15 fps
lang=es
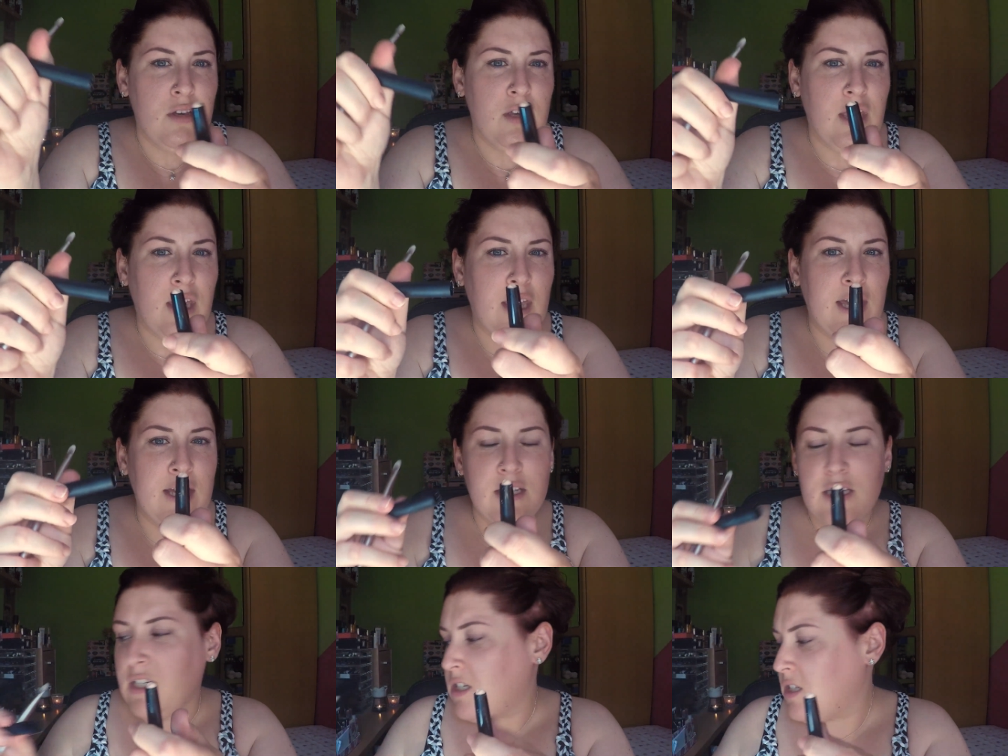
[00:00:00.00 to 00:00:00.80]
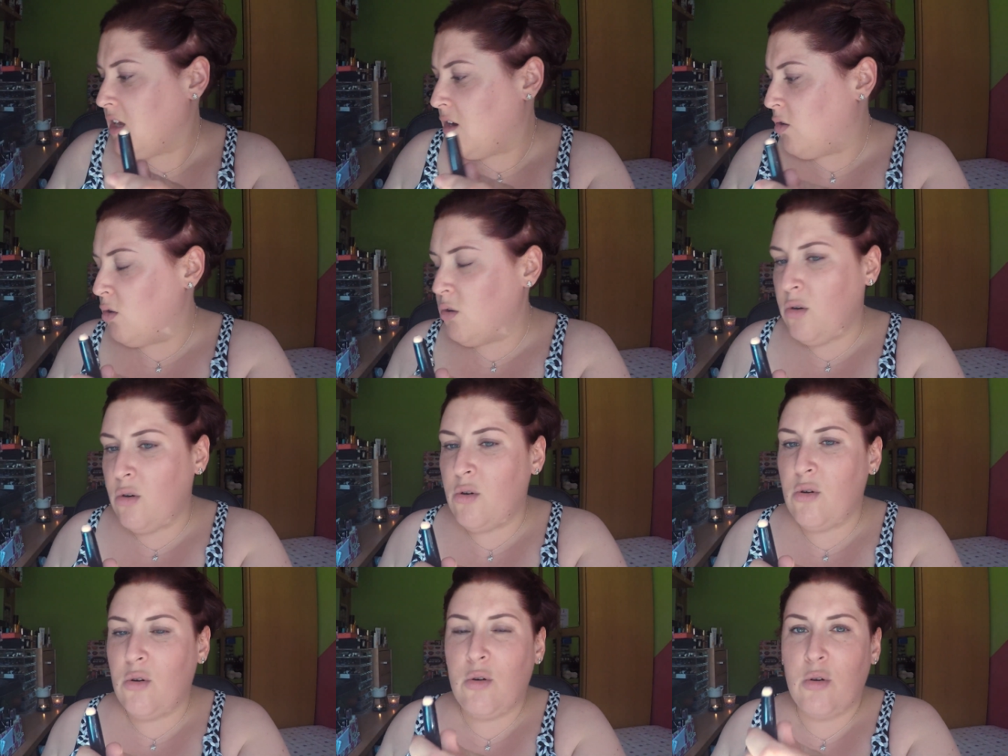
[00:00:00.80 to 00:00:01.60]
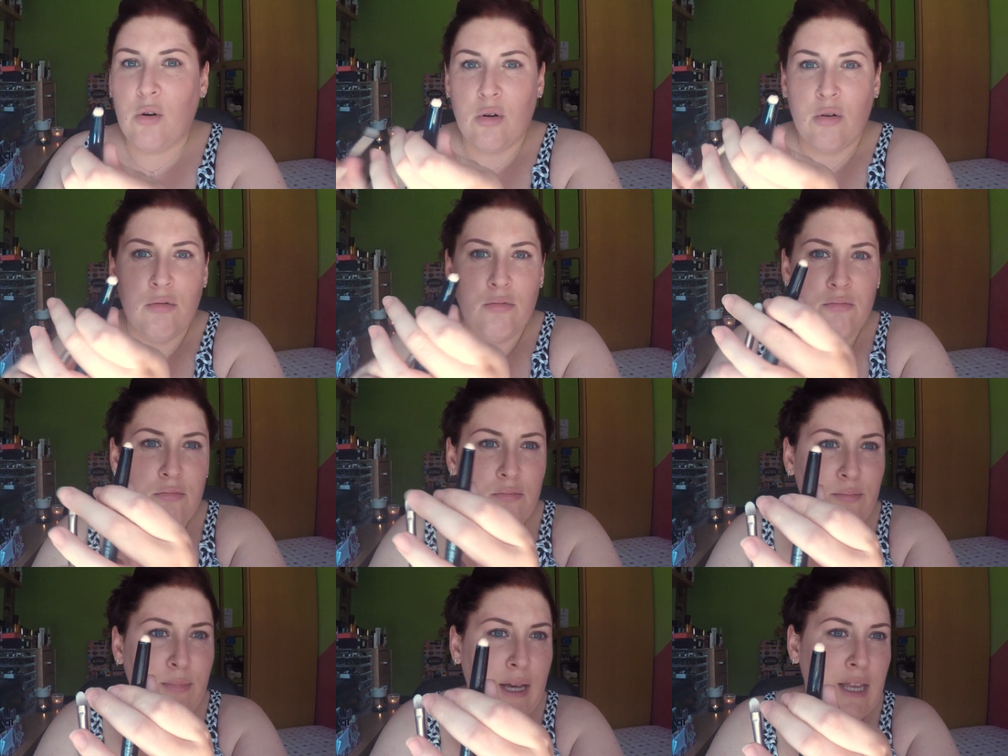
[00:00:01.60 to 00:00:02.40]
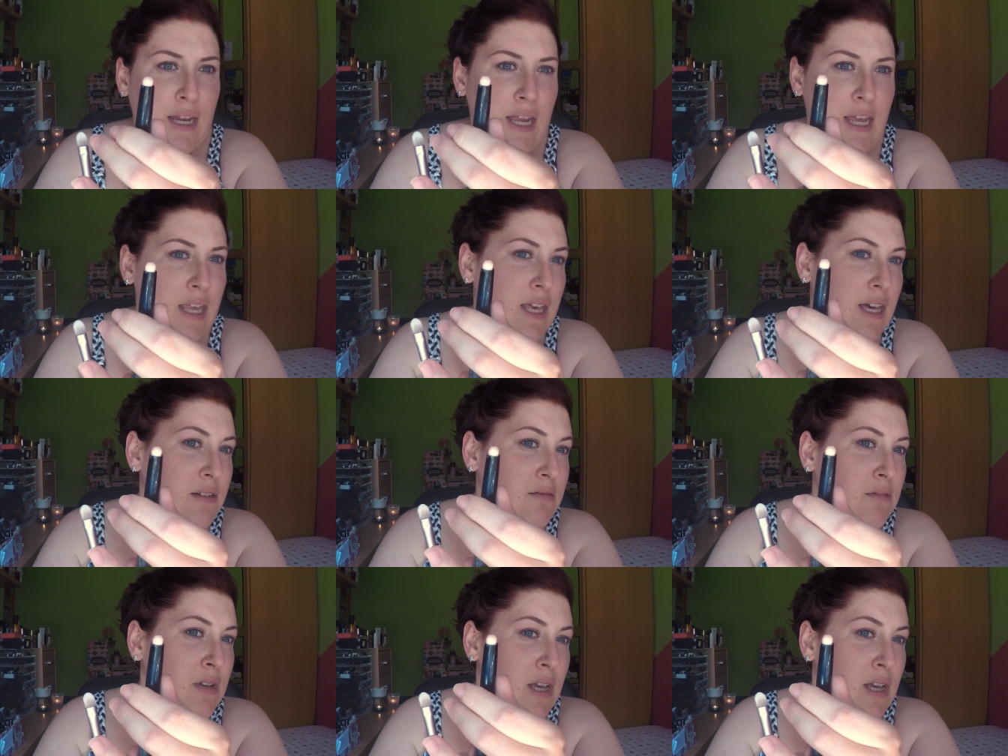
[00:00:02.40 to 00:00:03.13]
y que es este color vainilla